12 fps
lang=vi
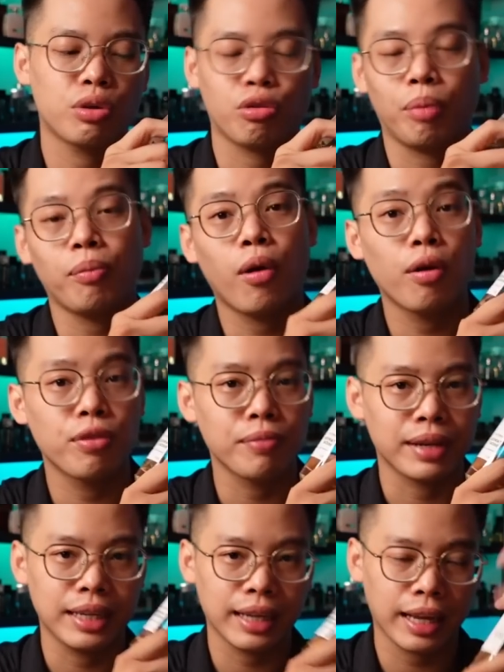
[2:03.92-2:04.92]
Citrus Boy phiên
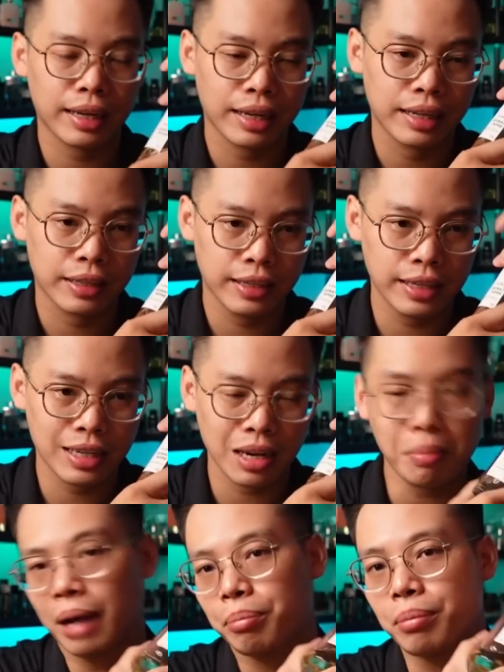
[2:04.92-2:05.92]
bản Intel này khi
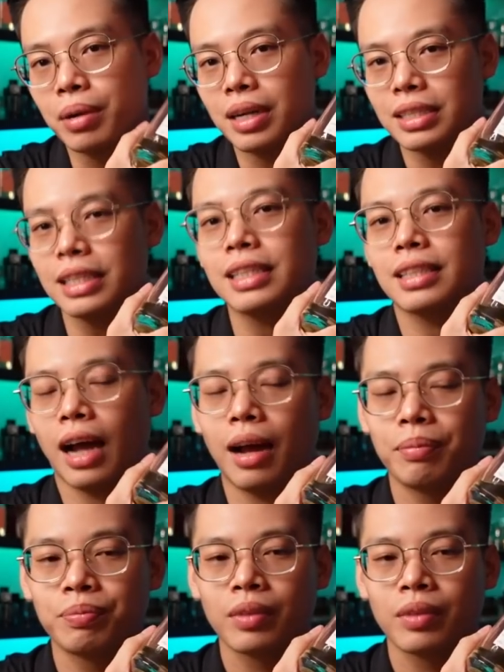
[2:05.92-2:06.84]
các bạn mới xịt ra